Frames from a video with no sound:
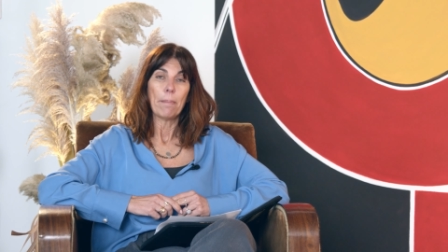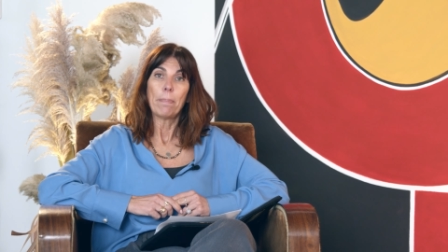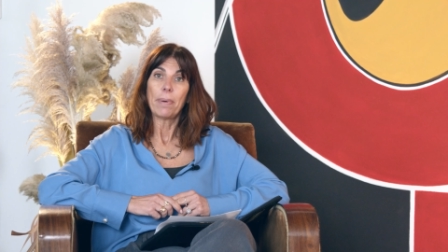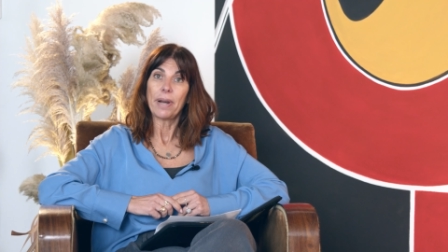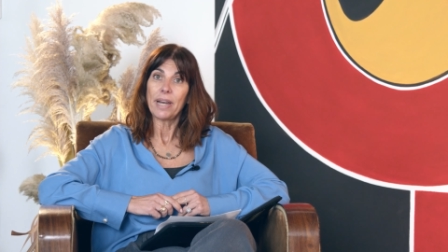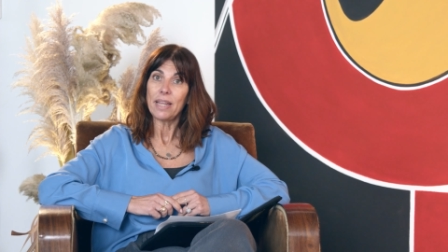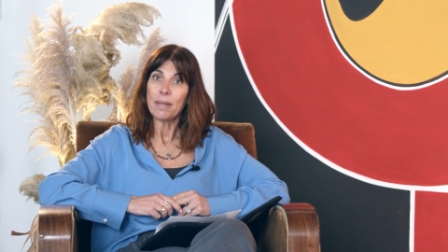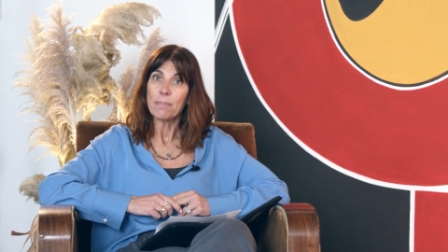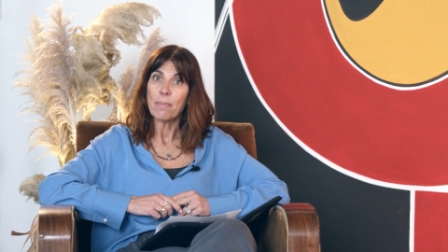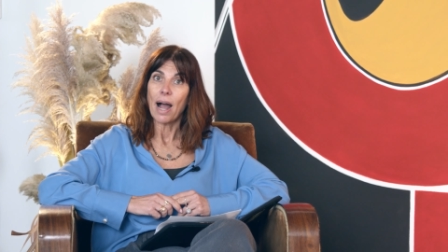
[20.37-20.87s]

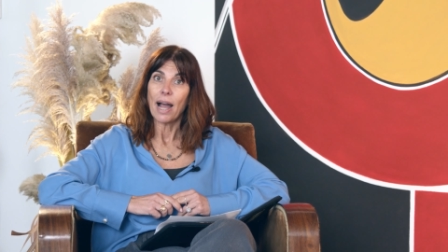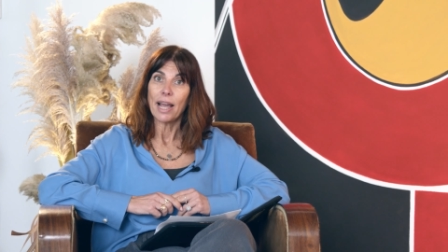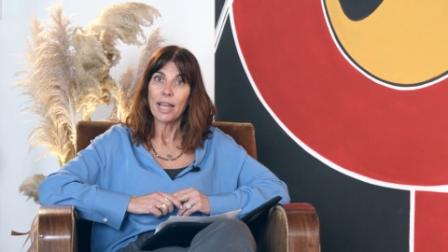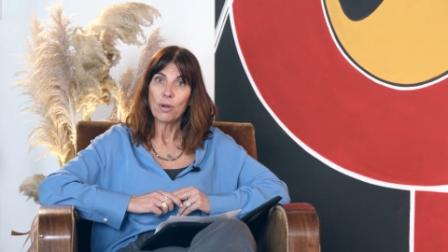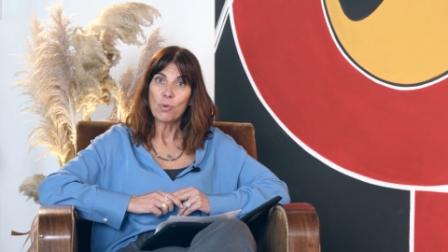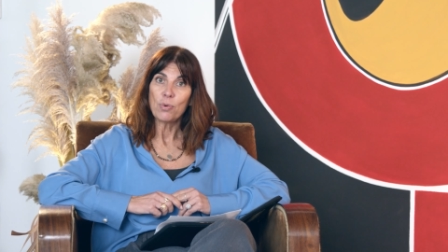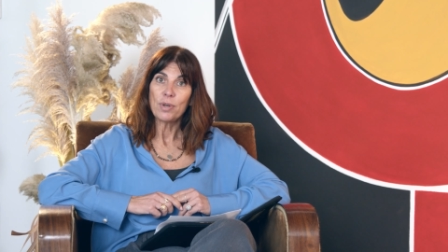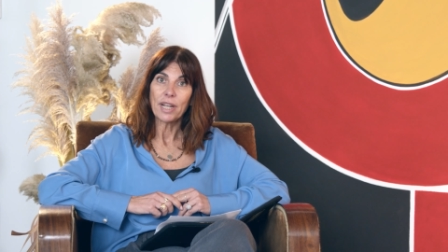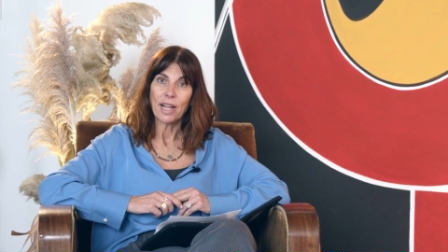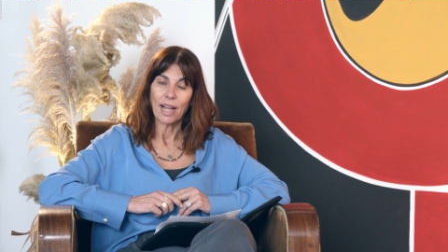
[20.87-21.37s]
Prima
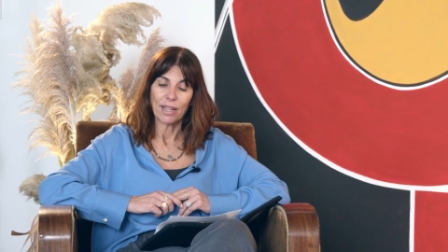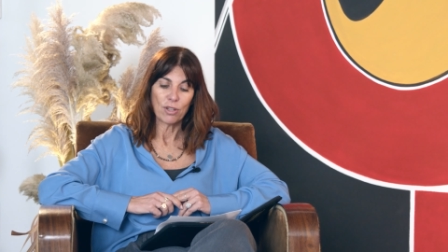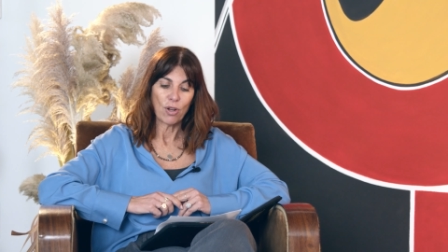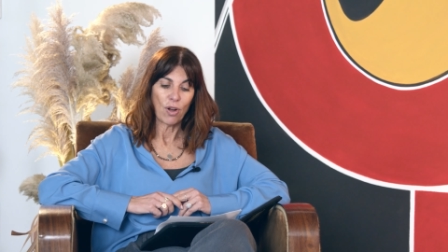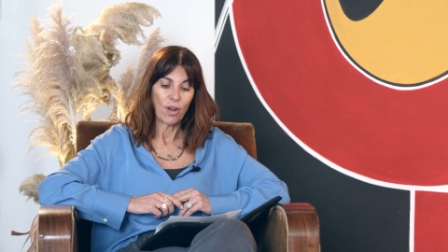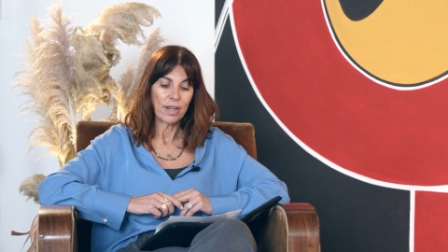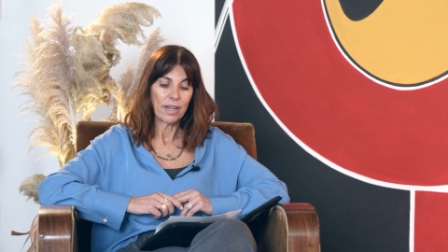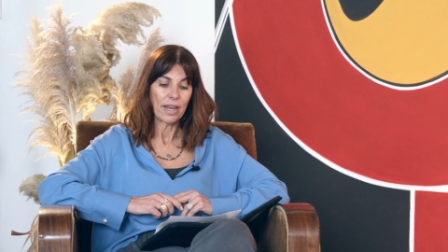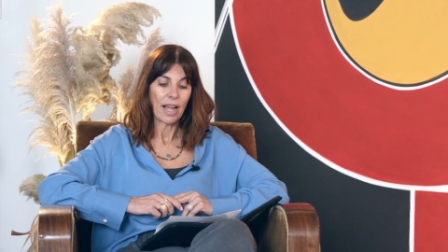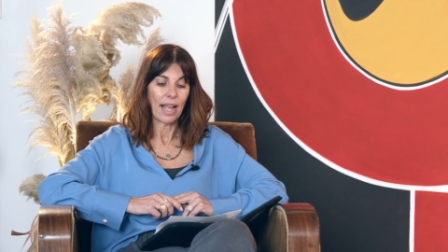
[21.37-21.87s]
e unica
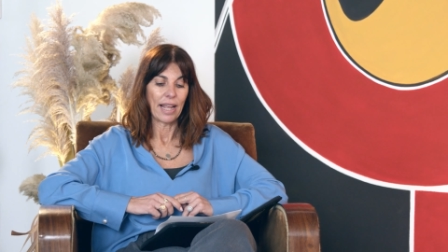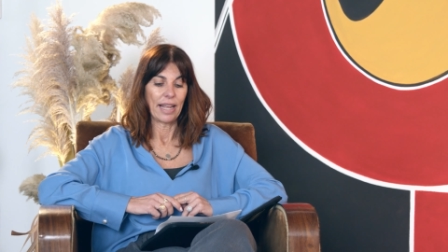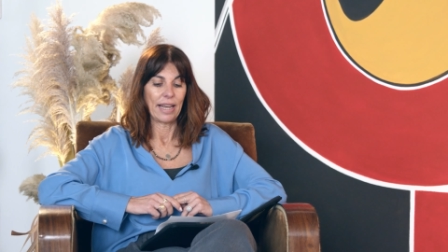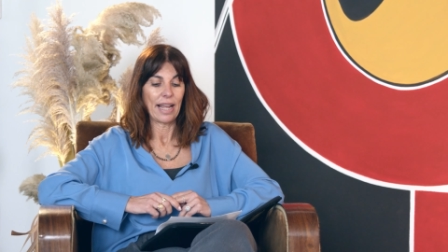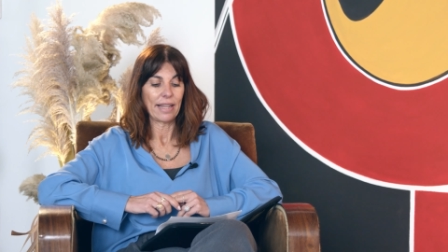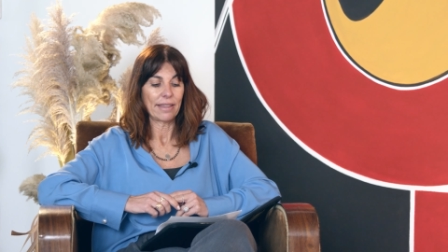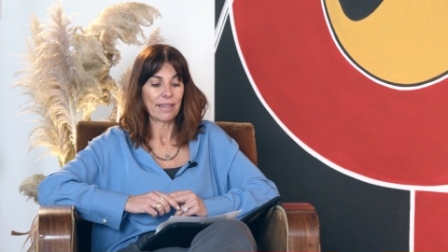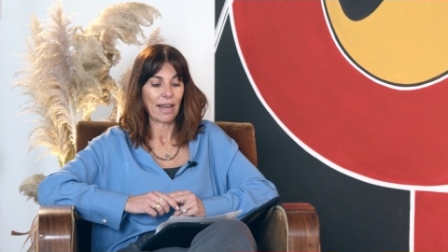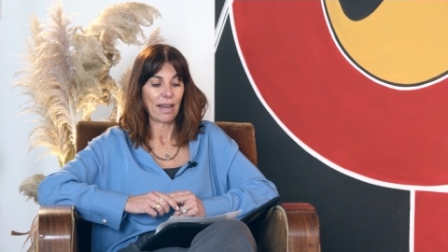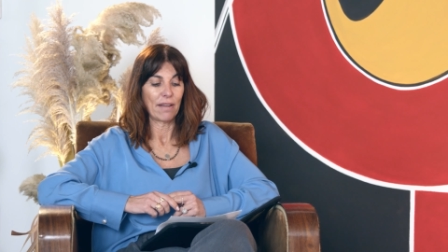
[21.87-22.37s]
donna
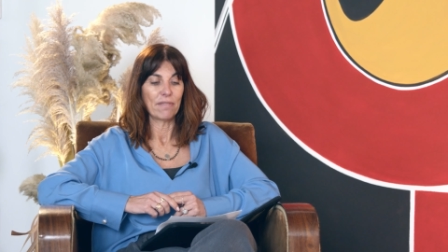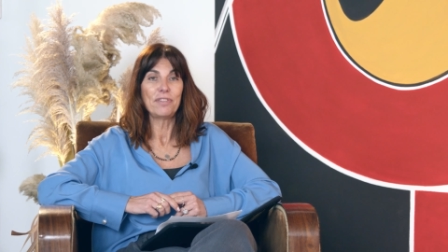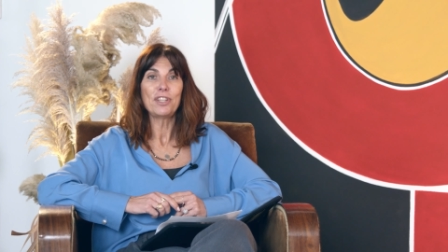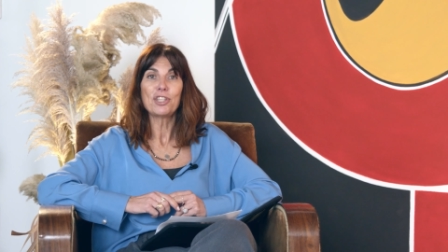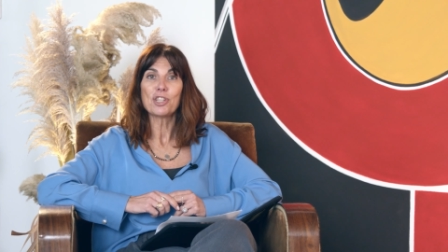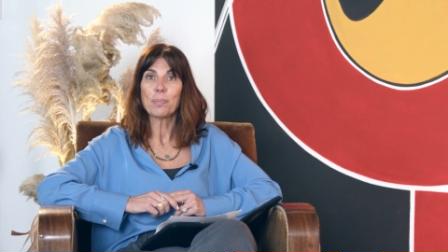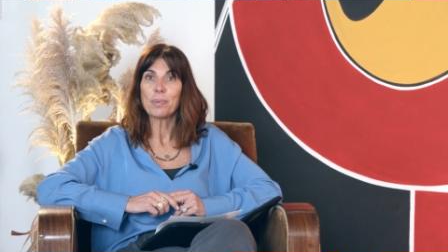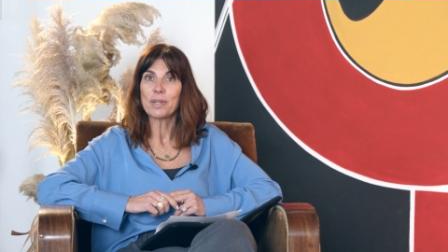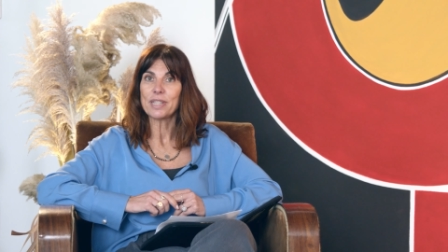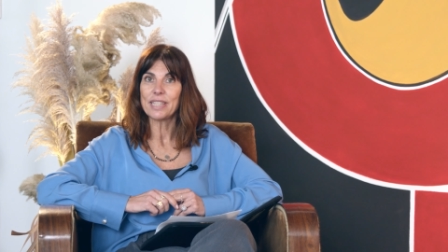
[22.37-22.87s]
eletta alla
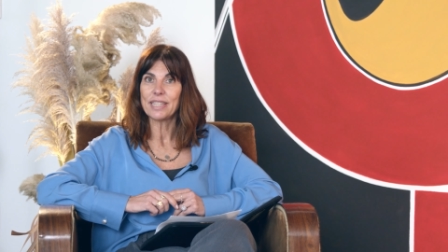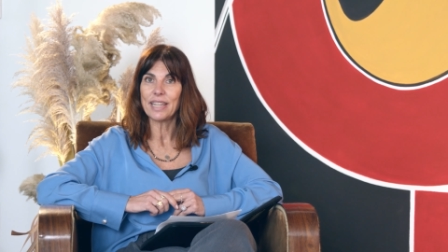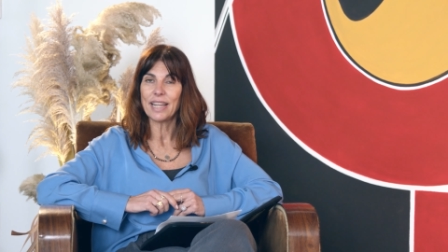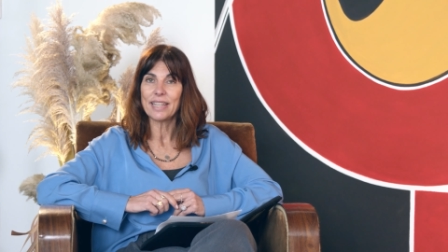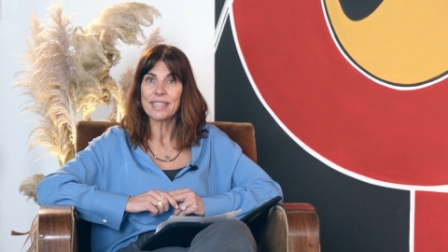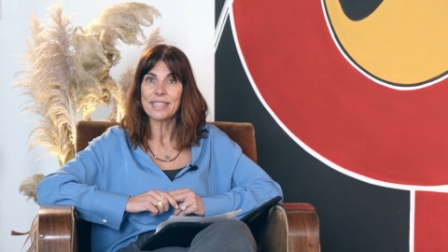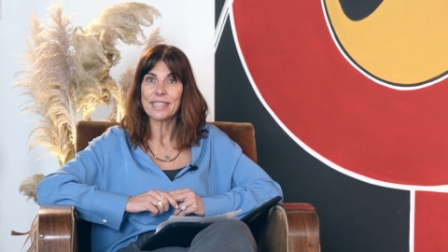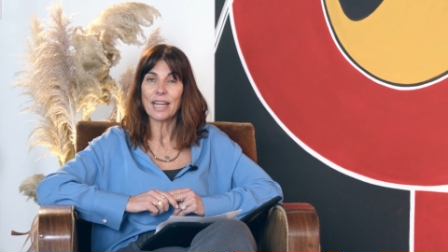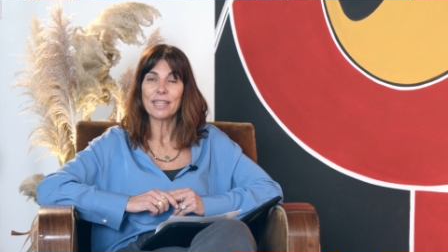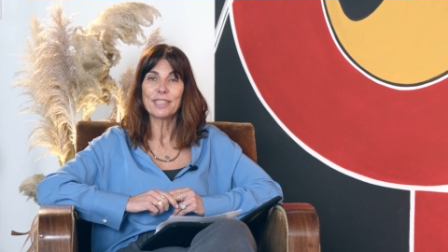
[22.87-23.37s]

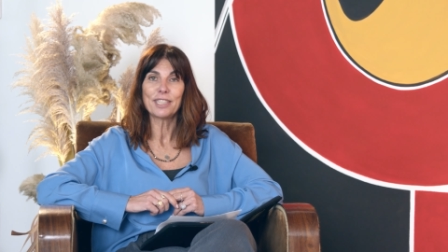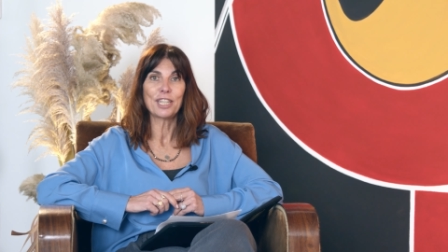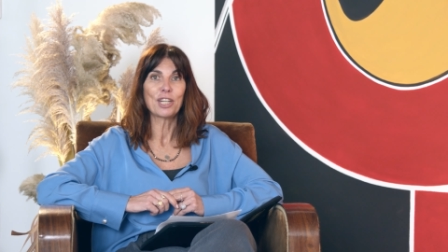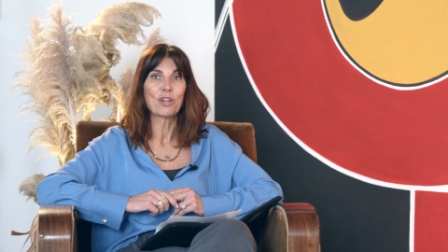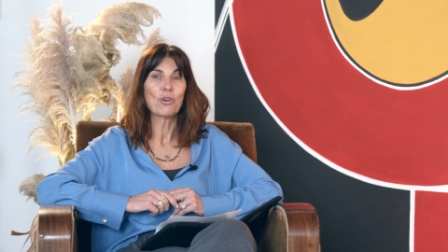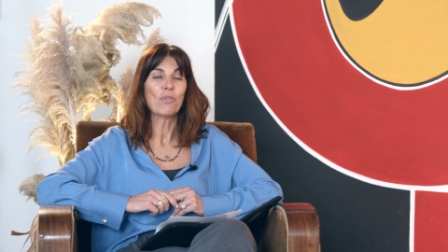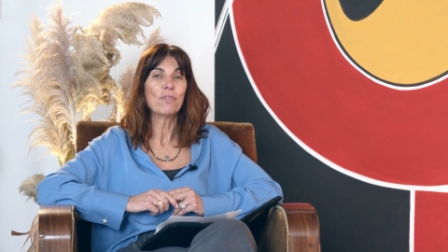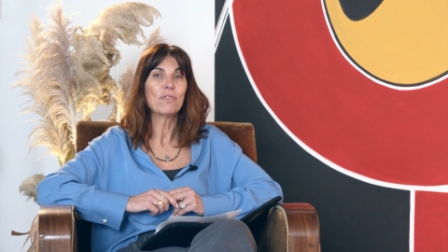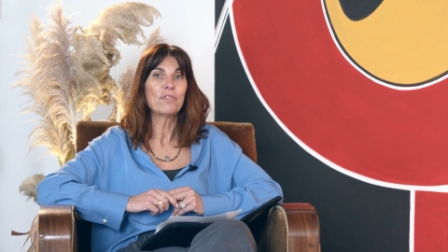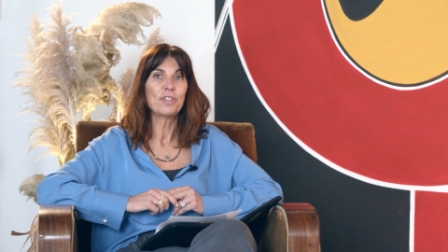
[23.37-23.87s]
vicepresidenza
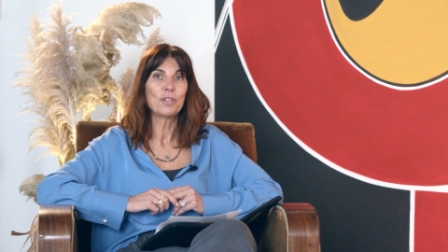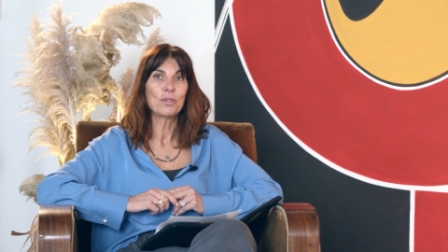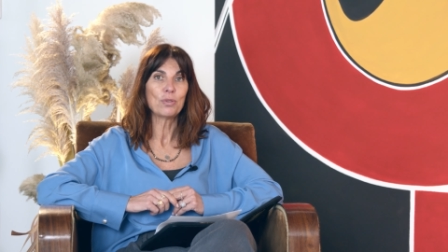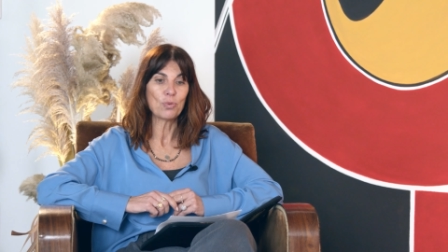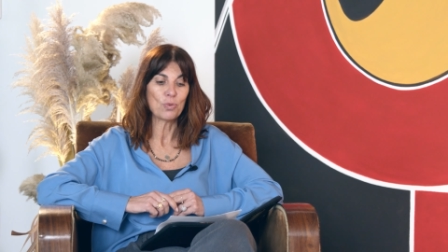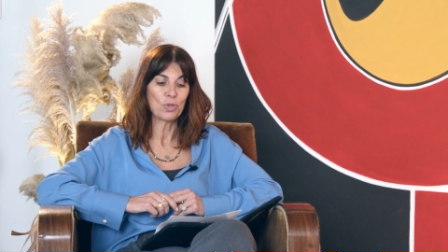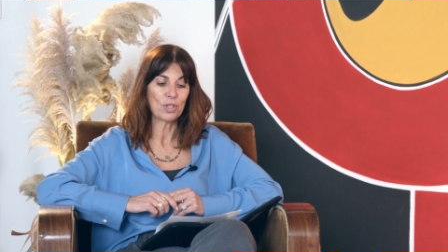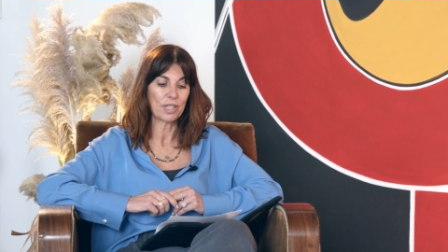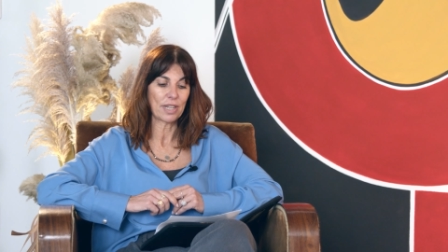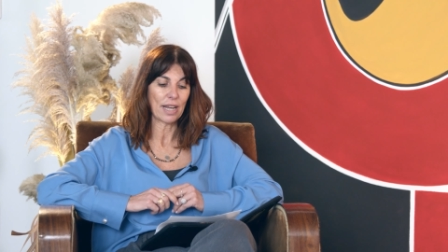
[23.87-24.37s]
di
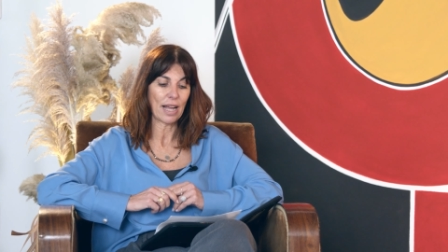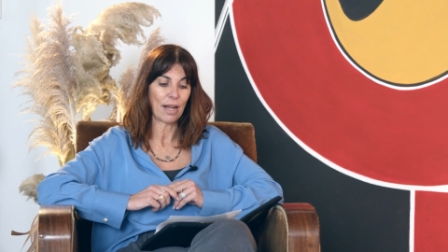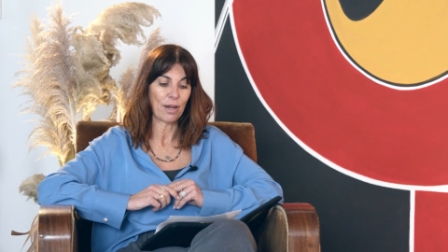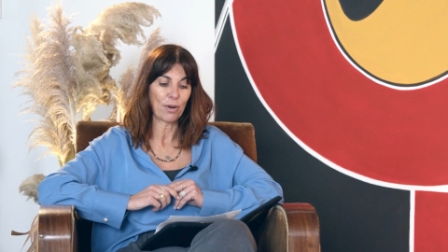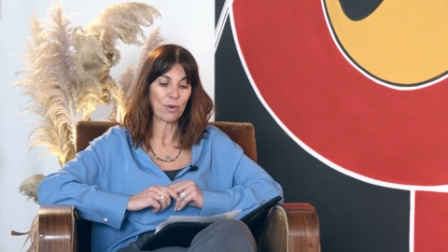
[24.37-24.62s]
Confindustria